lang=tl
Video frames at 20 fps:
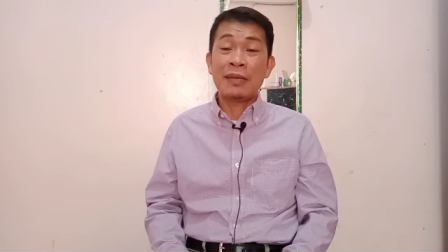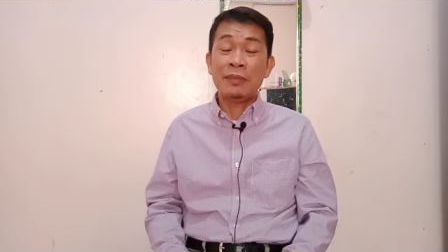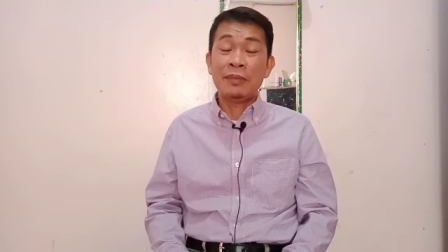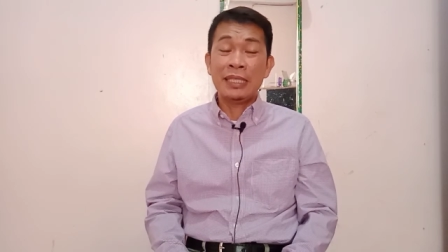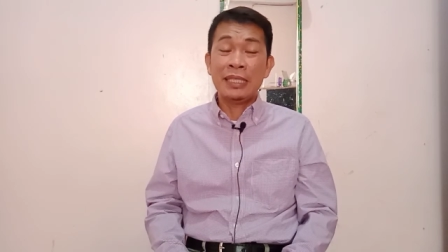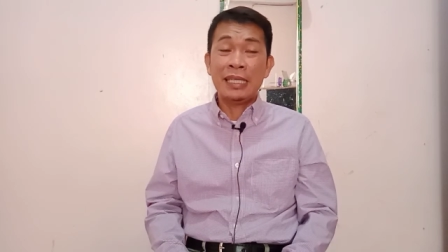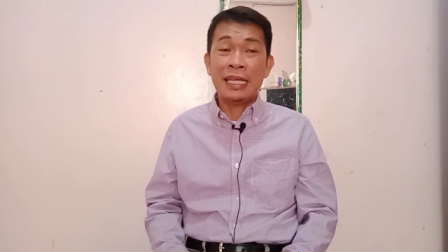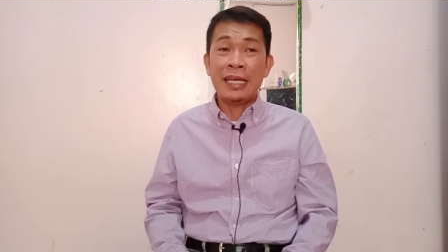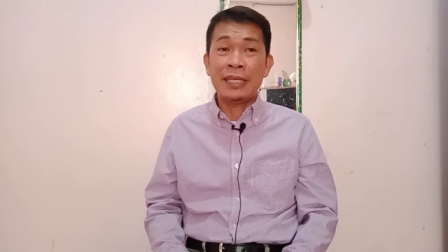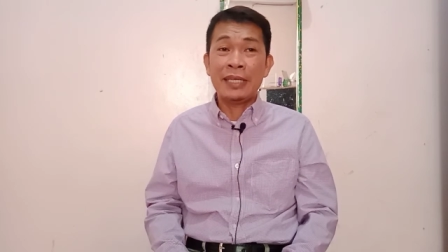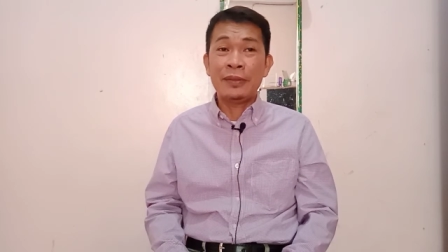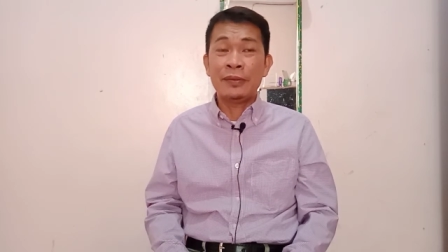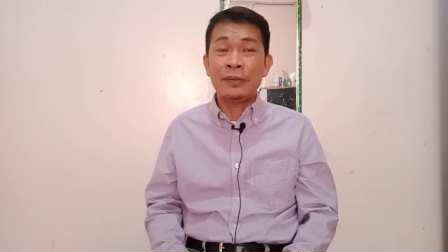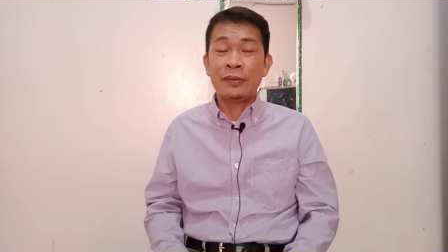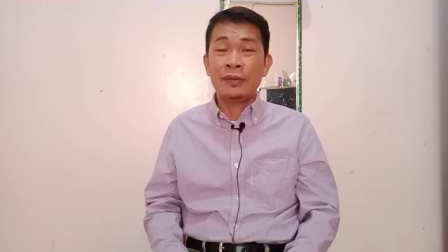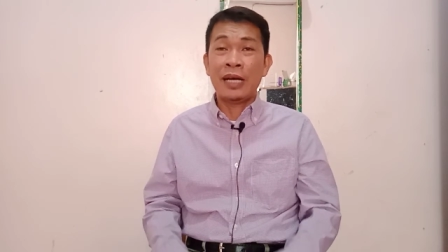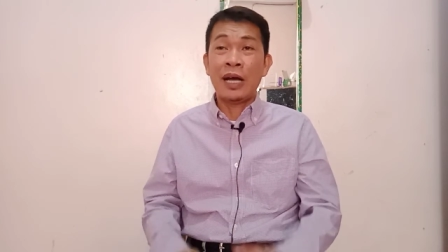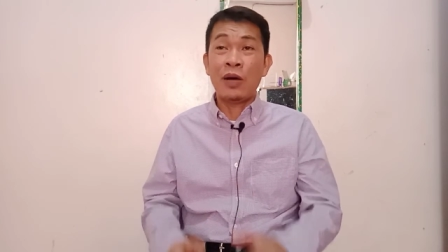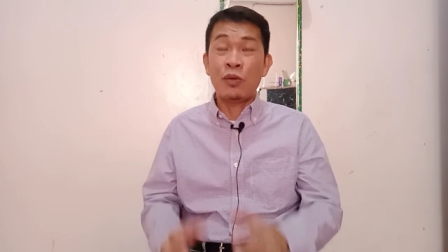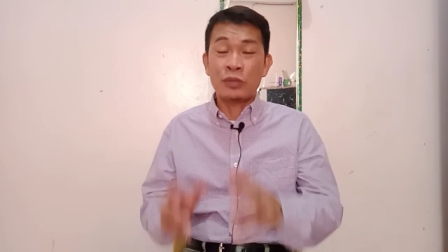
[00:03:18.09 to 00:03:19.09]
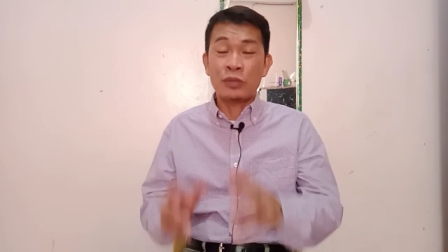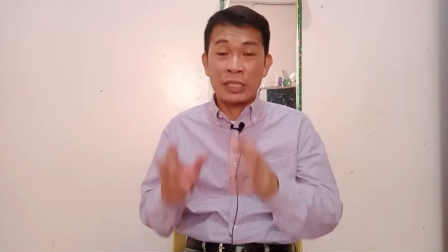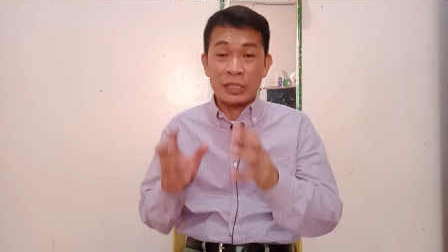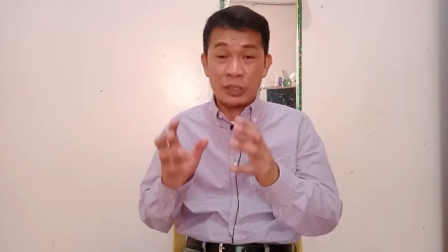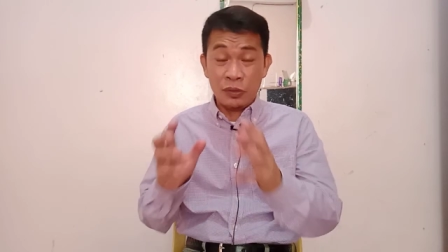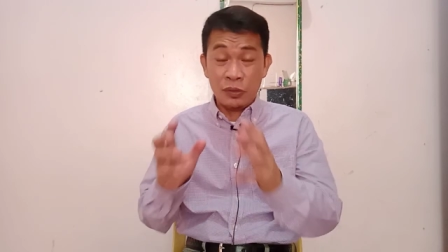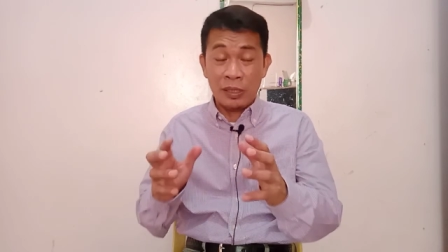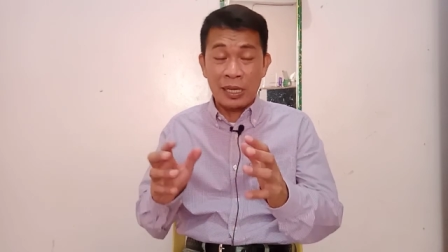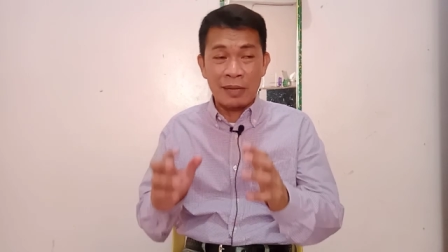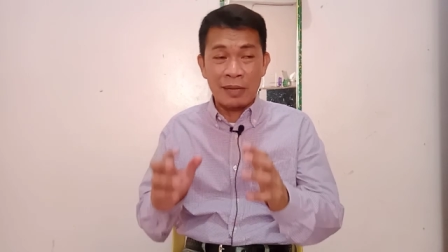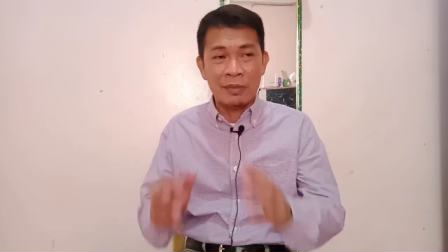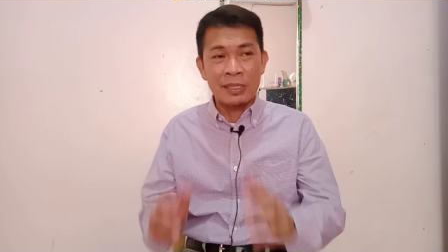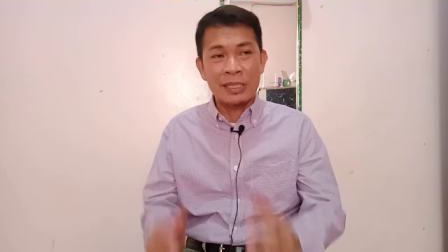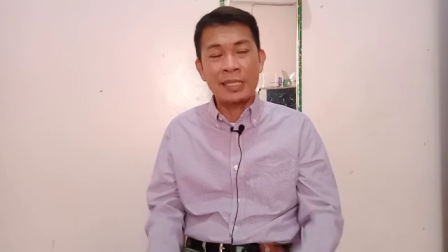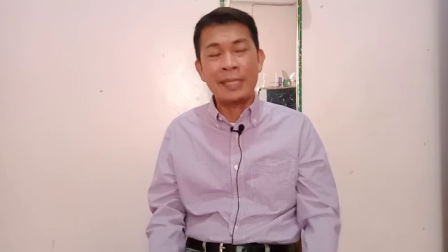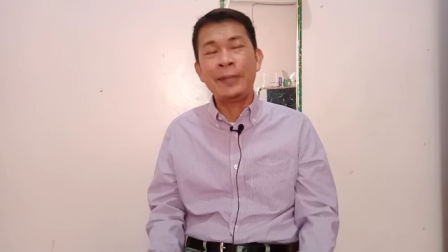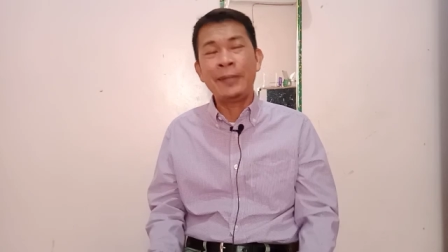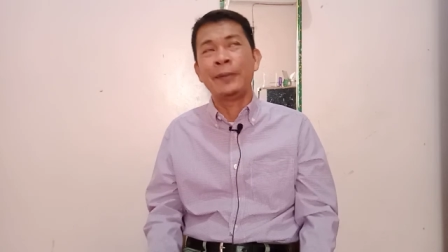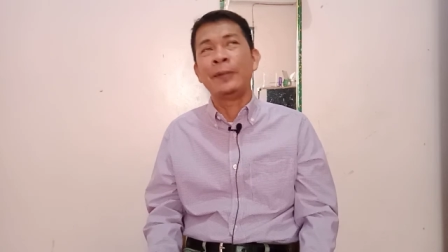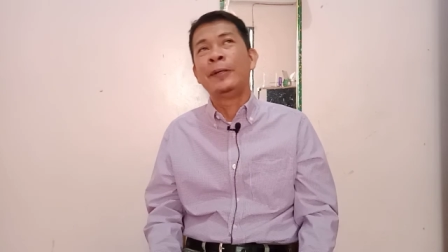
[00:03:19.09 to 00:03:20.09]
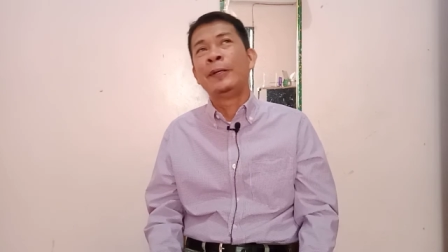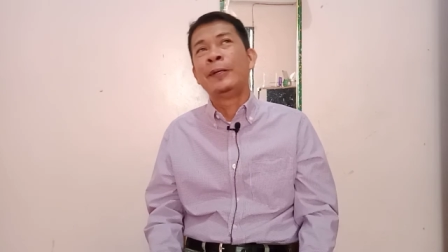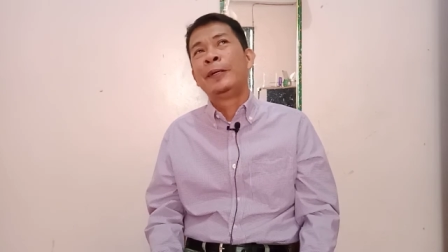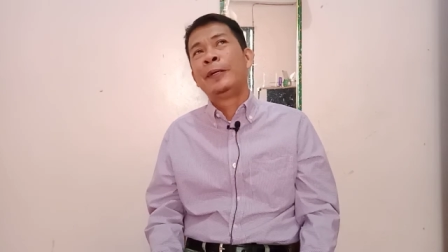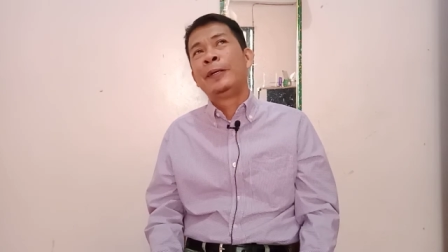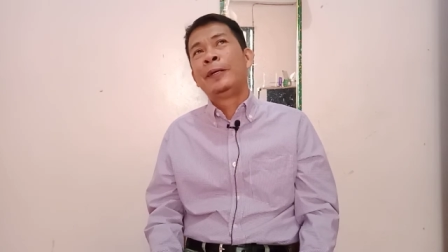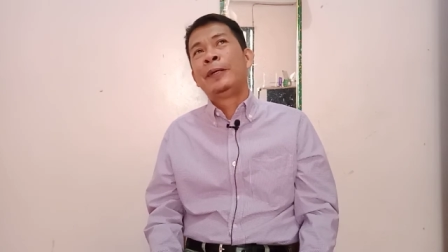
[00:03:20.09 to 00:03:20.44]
sabi nila, yung akusasyon laban sa iyo.